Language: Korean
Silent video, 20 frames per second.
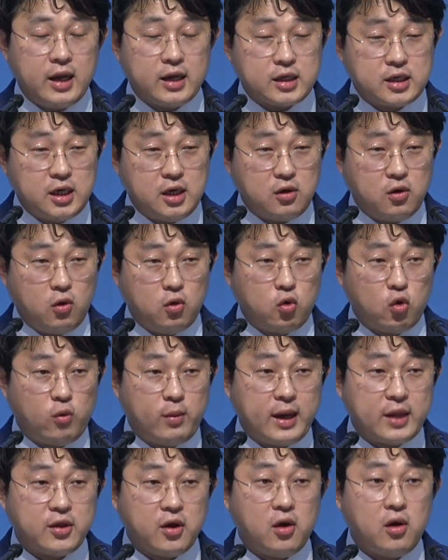그리고
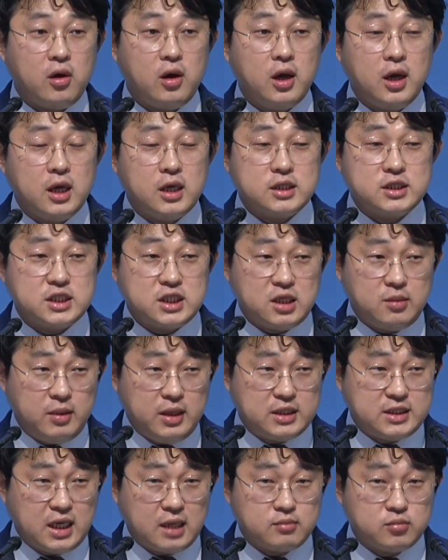로마서
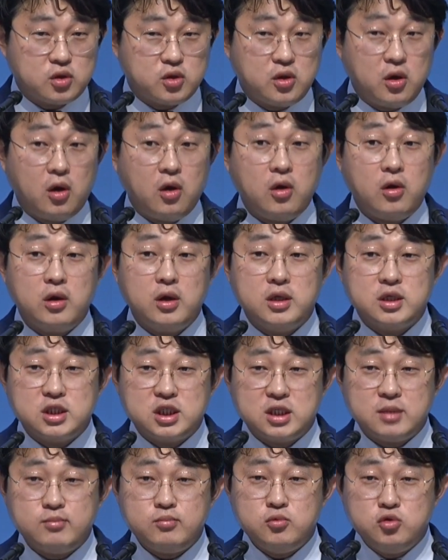12장부터
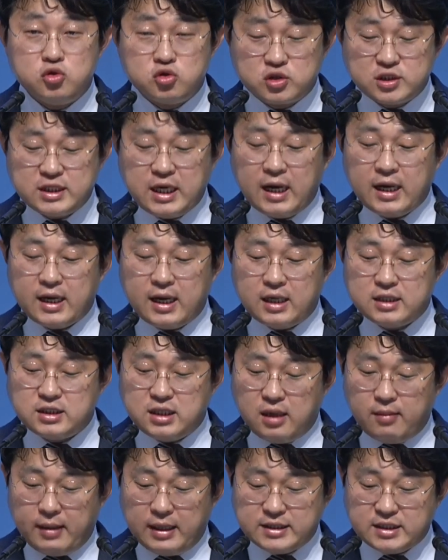
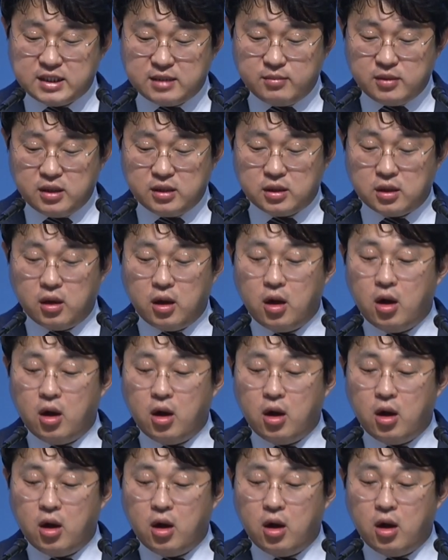16장까지의 말씀은